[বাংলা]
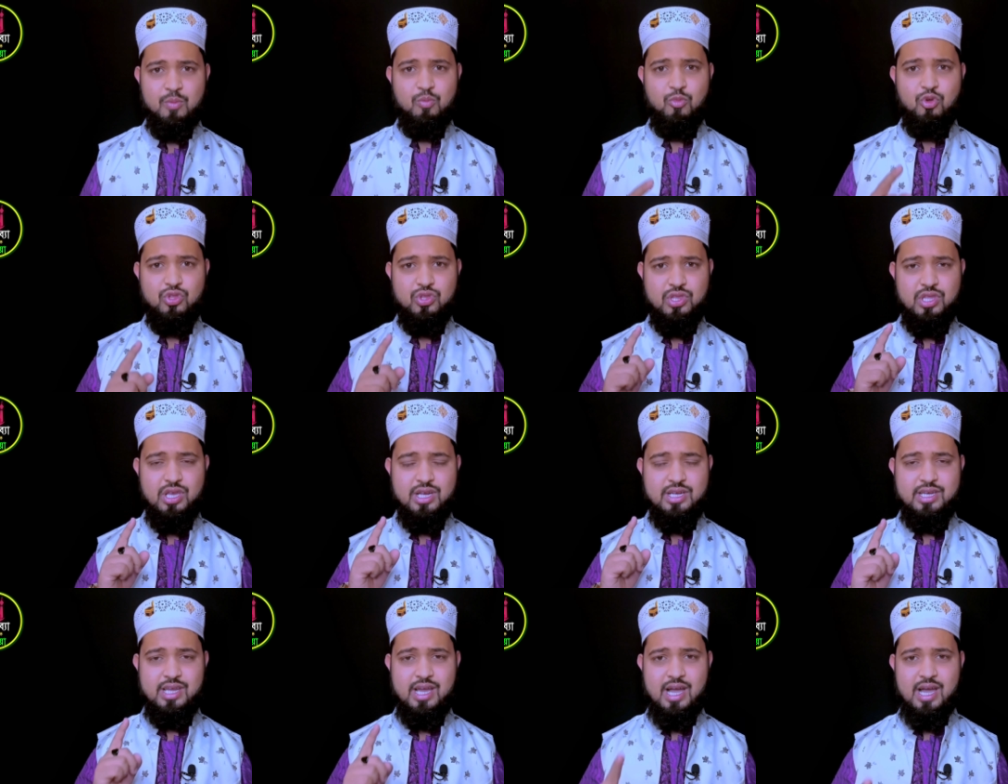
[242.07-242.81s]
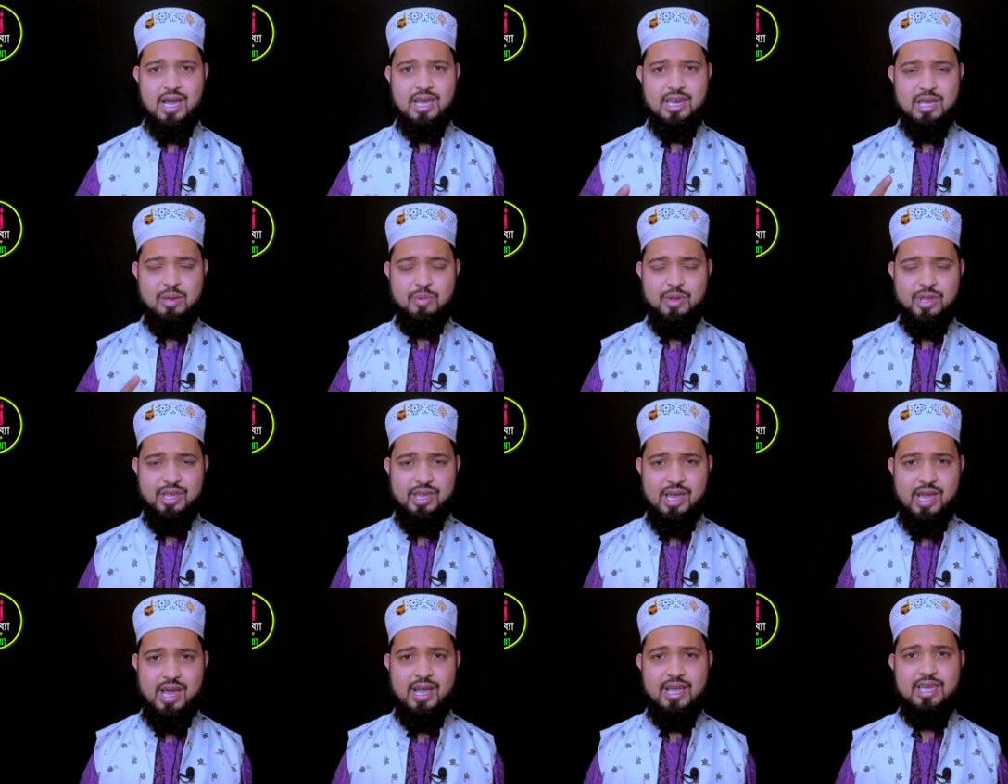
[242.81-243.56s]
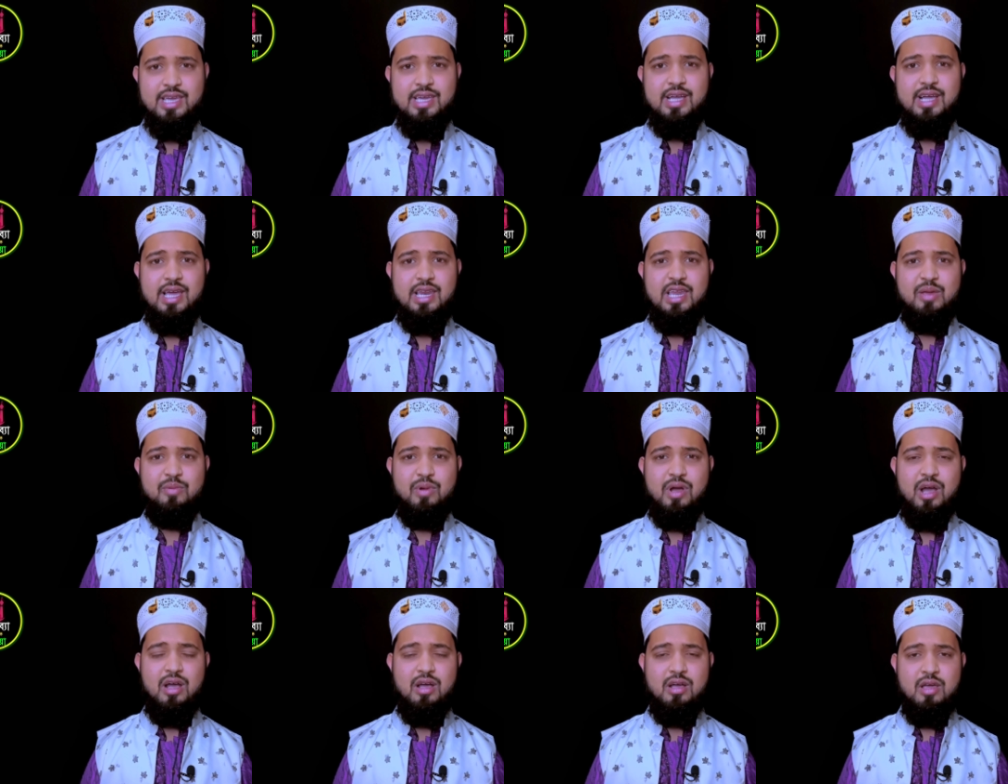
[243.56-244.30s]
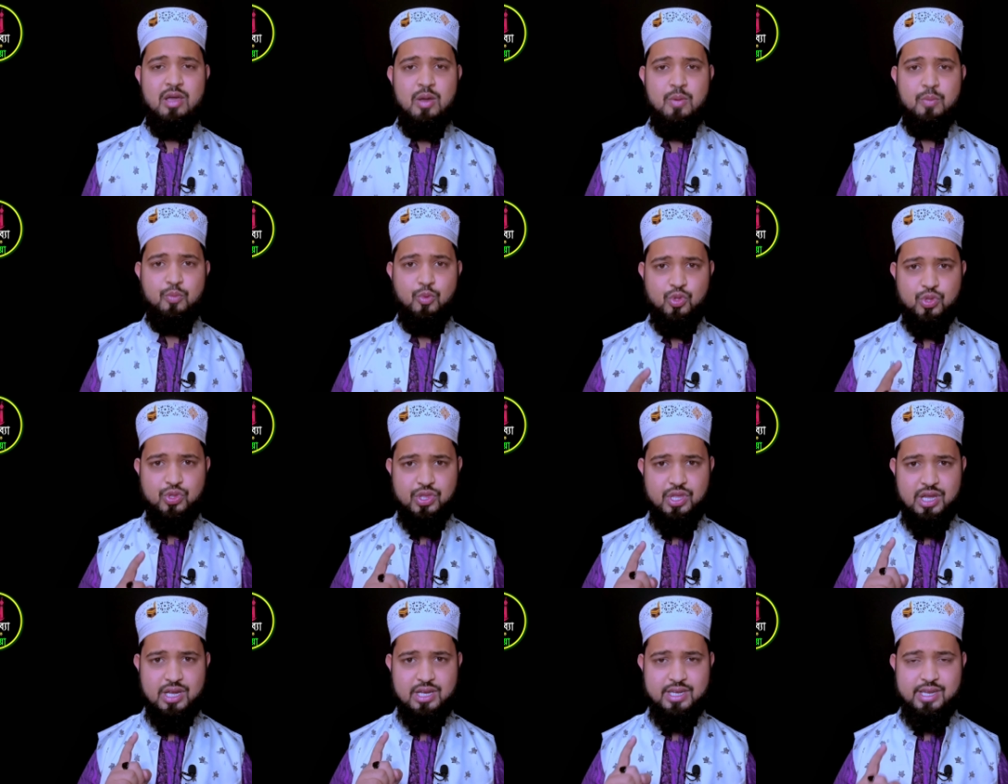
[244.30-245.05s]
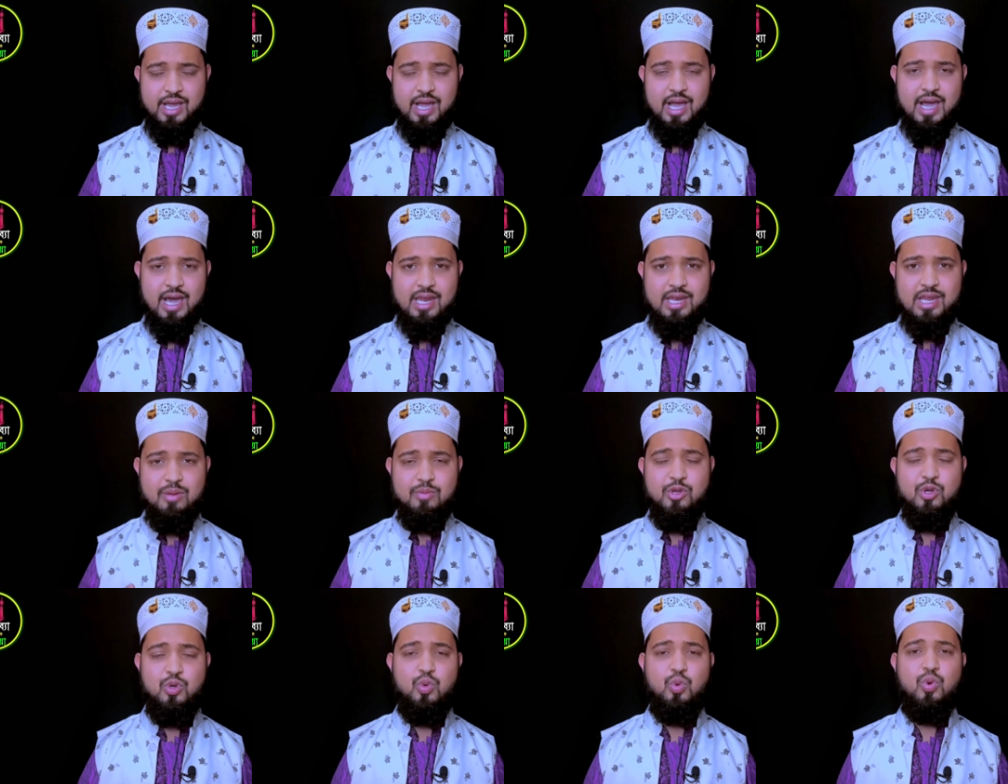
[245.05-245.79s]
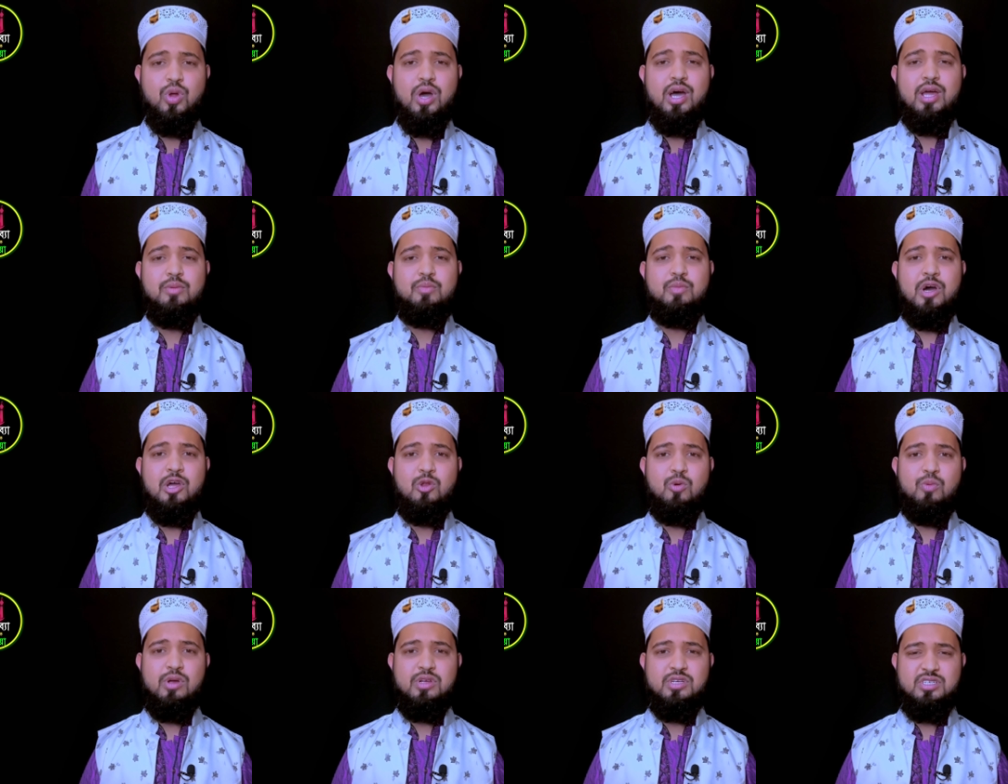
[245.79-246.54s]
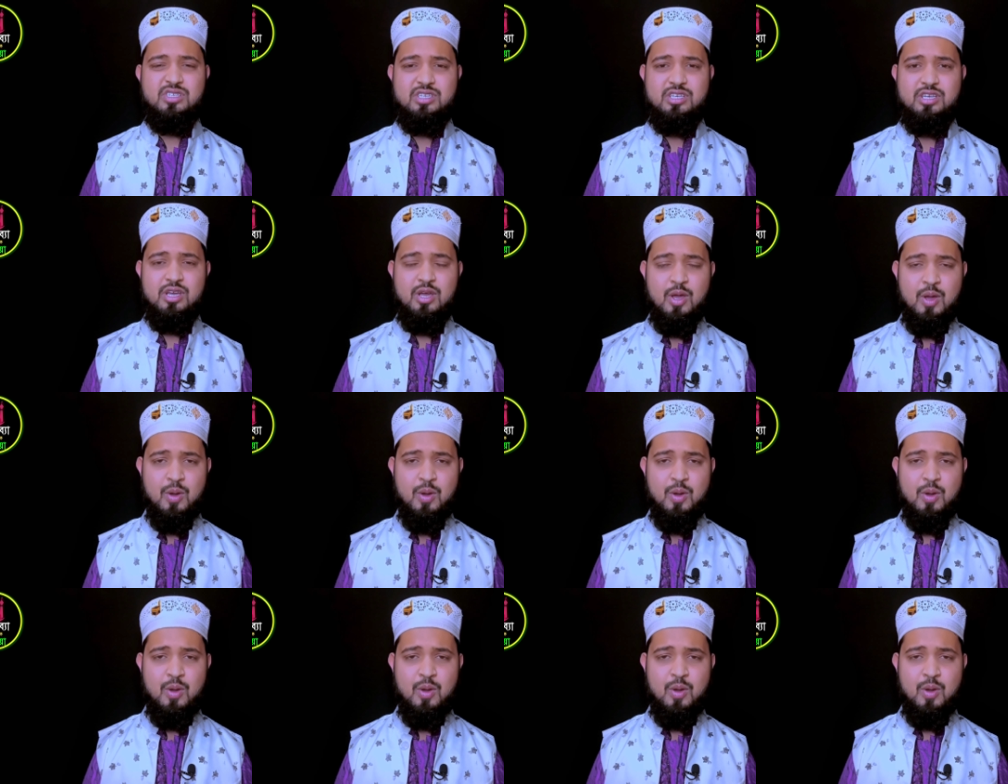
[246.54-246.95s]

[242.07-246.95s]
প্রত্যেকটা আলেমেরই একই কালেমা প্রত্যেকটা আলেমই কোরআন ভালোবাসি